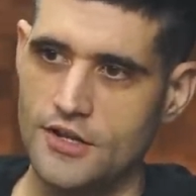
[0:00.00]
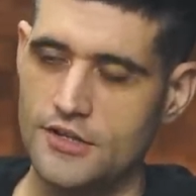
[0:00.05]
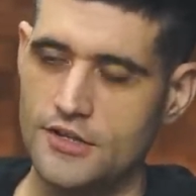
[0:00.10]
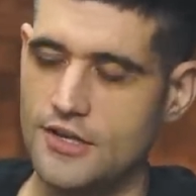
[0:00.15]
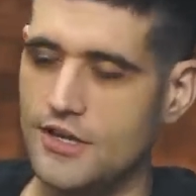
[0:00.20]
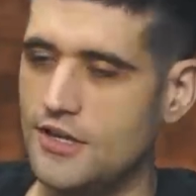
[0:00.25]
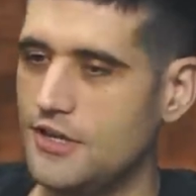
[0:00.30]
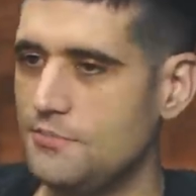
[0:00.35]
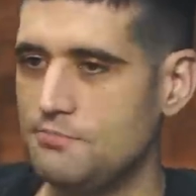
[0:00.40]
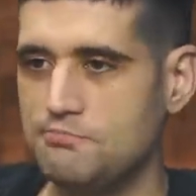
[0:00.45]
E
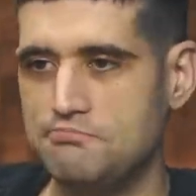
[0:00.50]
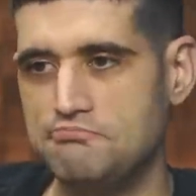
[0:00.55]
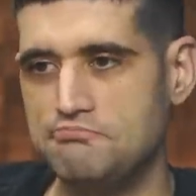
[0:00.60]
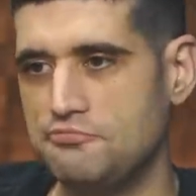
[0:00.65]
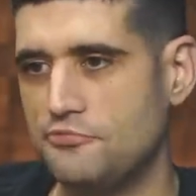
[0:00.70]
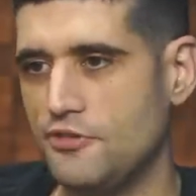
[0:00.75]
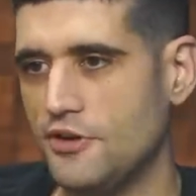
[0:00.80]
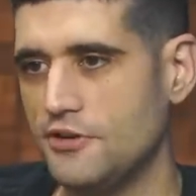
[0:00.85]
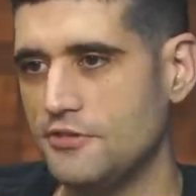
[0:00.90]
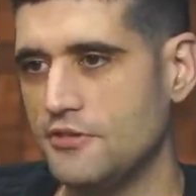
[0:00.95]
aí
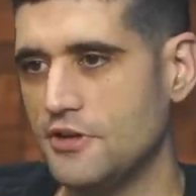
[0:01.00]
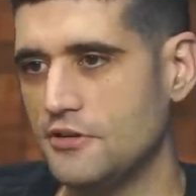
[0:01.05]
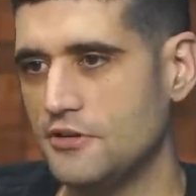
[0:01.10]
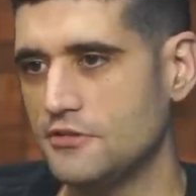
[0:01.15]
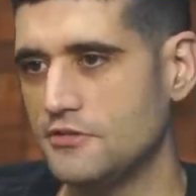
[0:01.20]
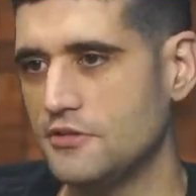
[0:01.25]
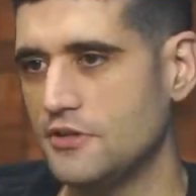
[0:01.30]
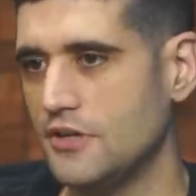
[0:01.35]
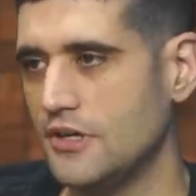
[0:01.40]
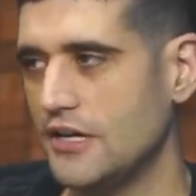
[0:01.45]
foi, deu,
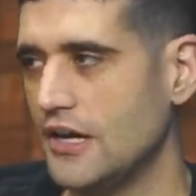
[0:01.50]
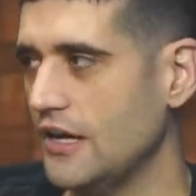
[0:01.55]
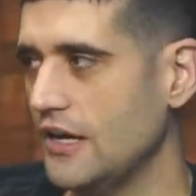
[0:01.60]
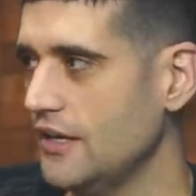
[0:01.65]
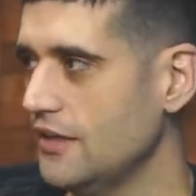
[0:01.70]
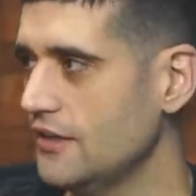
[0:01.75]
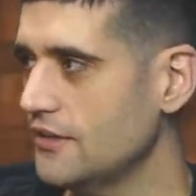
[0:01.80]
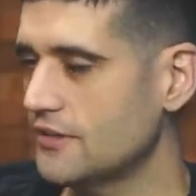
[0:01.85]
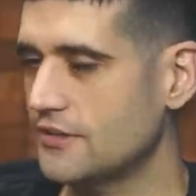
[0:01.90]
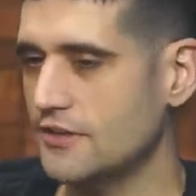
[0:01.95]
deu a
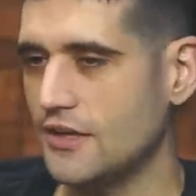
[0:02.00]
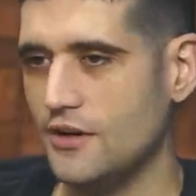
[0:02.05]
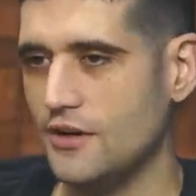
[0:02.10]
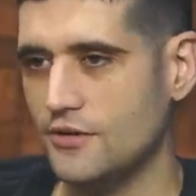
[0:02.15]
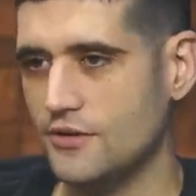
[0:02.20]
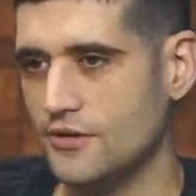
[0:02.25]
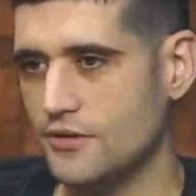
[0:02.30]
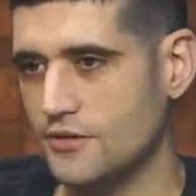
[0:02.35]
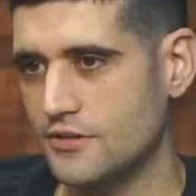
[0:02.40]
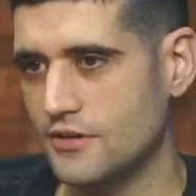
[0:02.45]
caída e
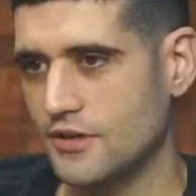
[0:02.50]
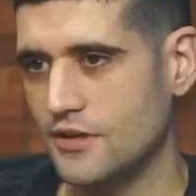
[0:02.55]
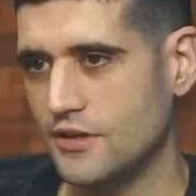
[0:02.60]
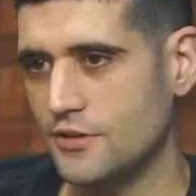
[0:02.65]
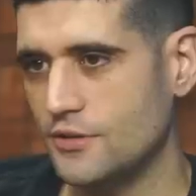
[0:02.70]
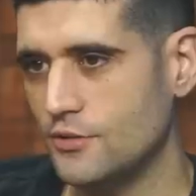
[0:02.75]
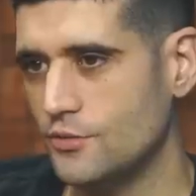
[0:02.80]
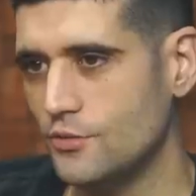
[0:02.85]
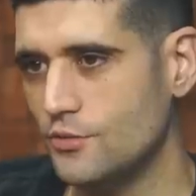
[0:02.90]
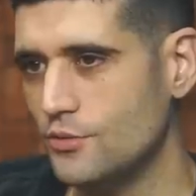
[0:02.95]
tal, e
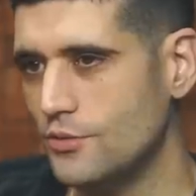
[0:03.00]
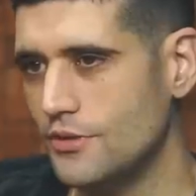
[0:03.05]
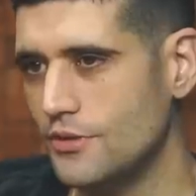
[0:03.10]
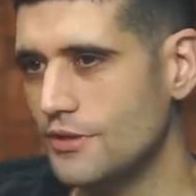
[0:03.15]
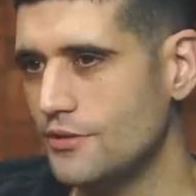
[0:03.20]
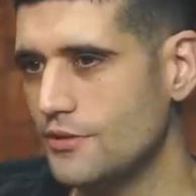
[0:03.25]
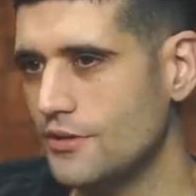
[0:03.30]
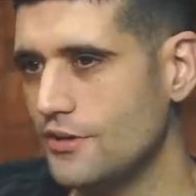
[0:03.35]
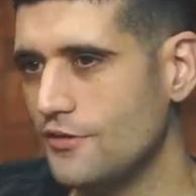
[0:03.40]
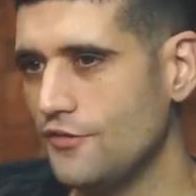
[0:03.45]
né? O
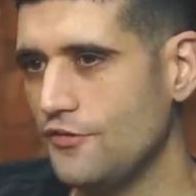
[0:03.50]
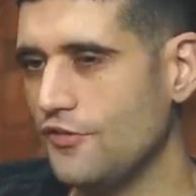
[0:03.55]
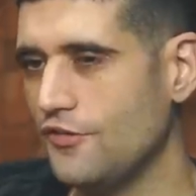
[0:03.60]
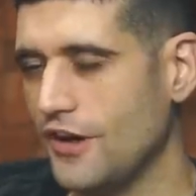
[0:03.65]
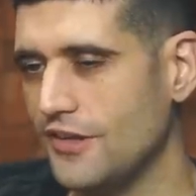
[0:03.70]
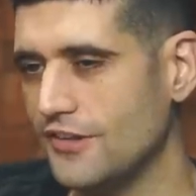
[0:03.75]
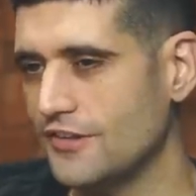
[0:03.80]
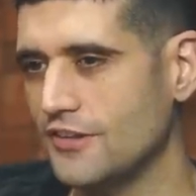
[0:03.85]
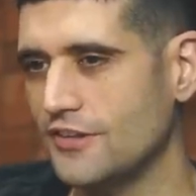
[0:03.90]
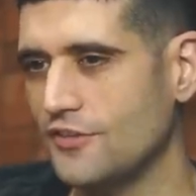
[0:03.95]
que, que
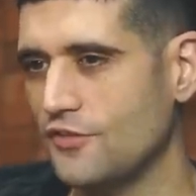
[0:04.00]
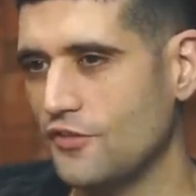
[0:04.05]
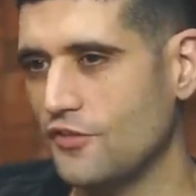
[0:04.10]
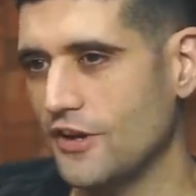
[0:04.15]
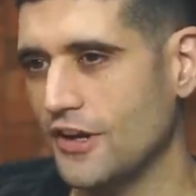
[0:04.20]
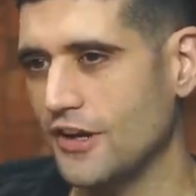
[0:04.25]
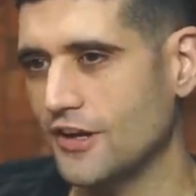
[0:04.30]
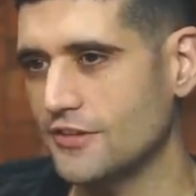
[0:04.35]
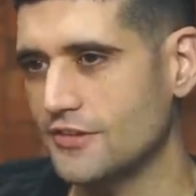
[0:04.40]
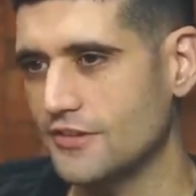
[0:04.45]
faz essa
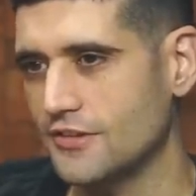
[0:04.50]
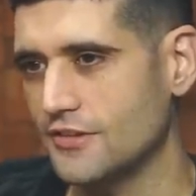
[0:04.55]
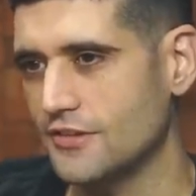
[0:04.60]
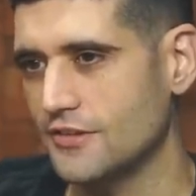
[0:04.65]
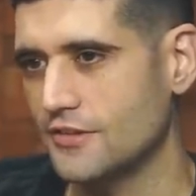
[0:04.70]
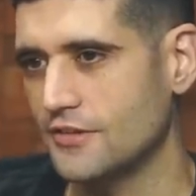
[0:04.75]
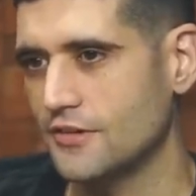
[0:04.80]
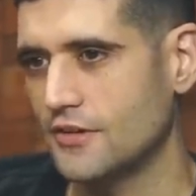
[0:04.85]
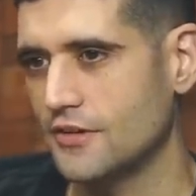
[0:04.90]
diferença?